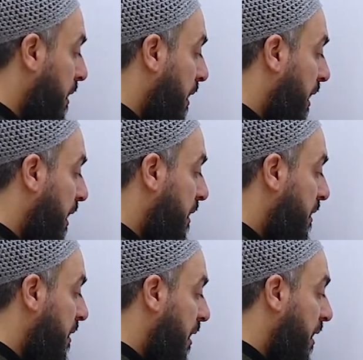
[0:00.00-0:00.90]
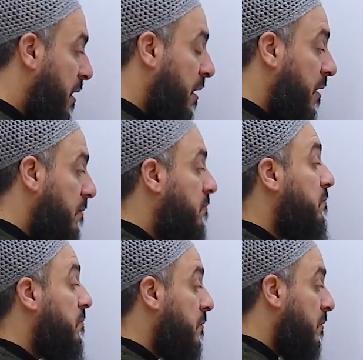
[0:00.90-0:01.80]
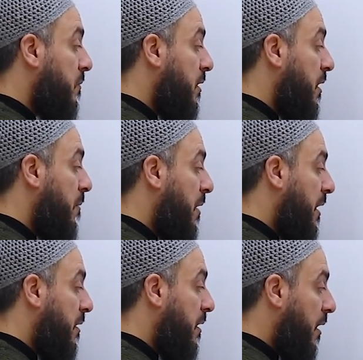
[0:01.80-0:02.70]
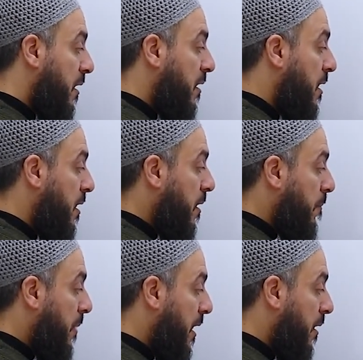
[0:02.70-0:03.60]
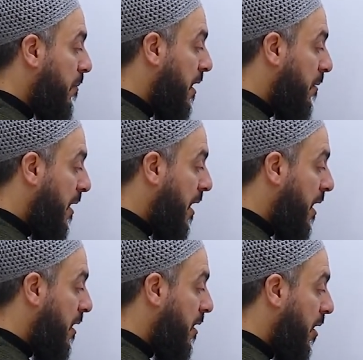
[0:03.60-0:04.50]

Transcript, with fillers: على 2 2 مع 2 باء ب 4